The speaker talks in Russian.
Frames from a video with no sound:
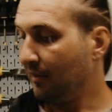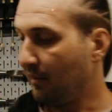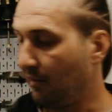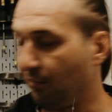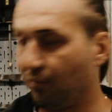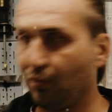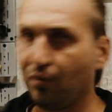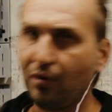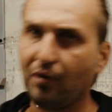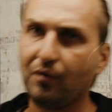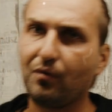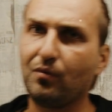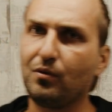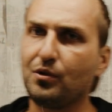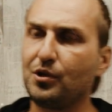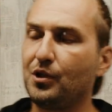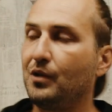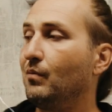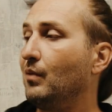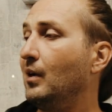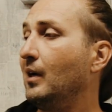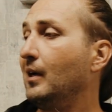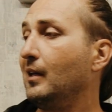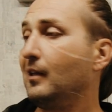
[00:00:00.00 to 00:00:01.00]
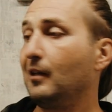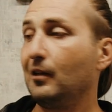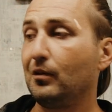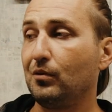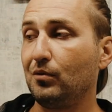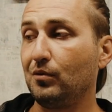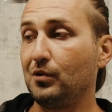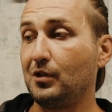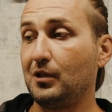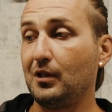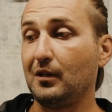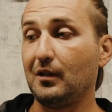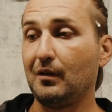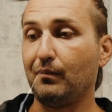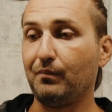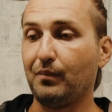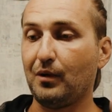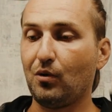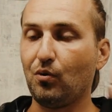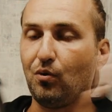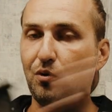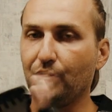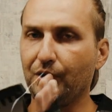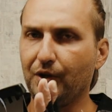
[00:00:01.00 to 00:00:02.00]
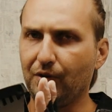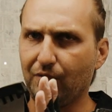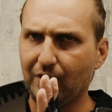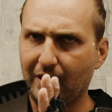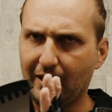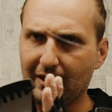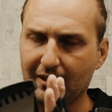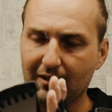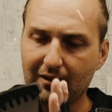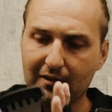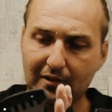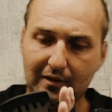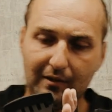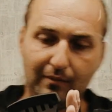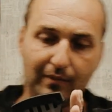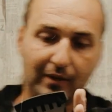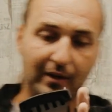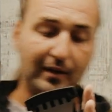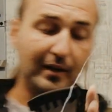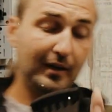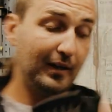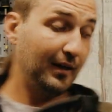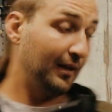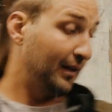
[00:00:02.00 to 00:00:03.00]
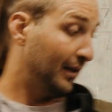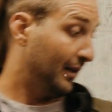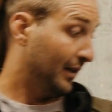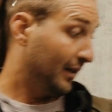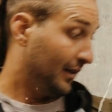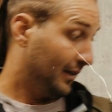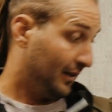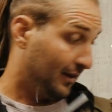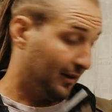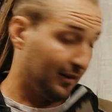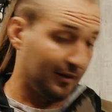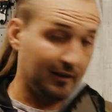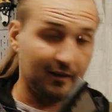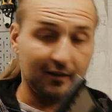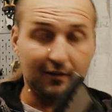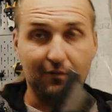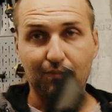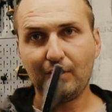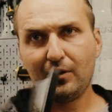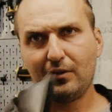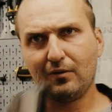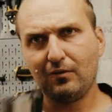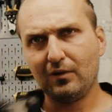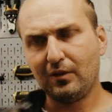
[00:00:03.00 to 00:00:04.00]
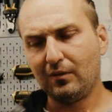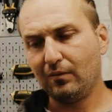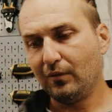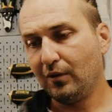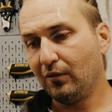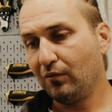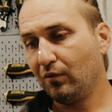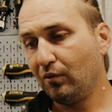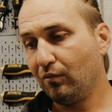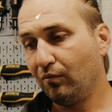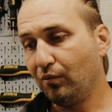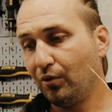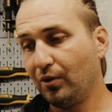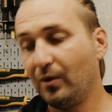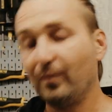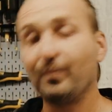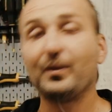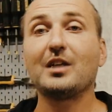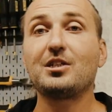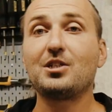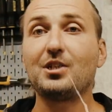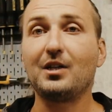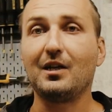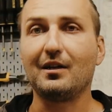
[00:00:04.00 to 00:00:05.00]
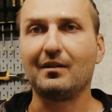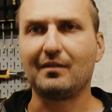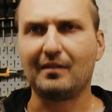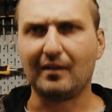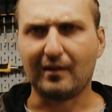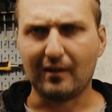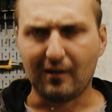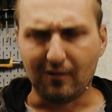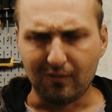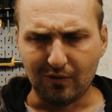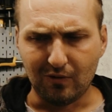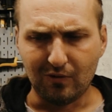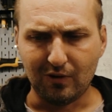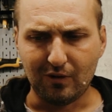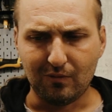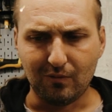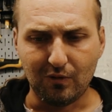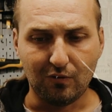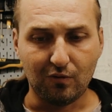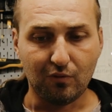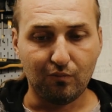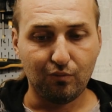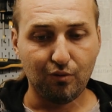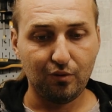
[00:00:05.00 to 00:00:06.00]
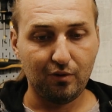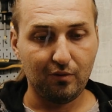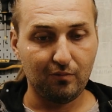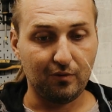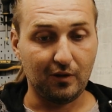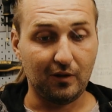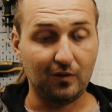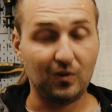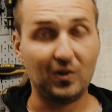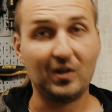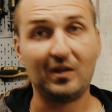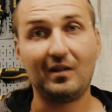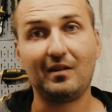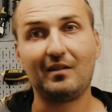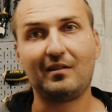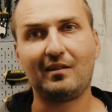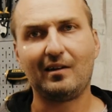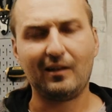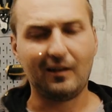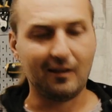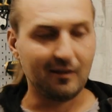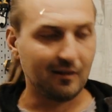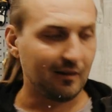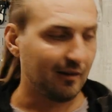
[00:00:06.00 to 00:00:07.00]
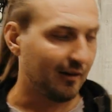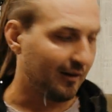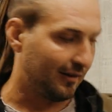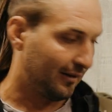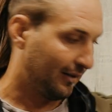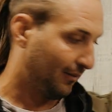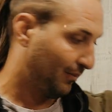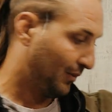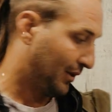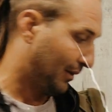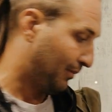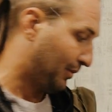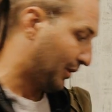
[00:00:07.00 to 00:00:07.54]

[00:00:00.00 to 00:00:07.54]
Топорик очень маленький, то есть это походный вариант топора, а испытывать мы его будем, точнее сравнивать мы его будем, наверное, с легендарным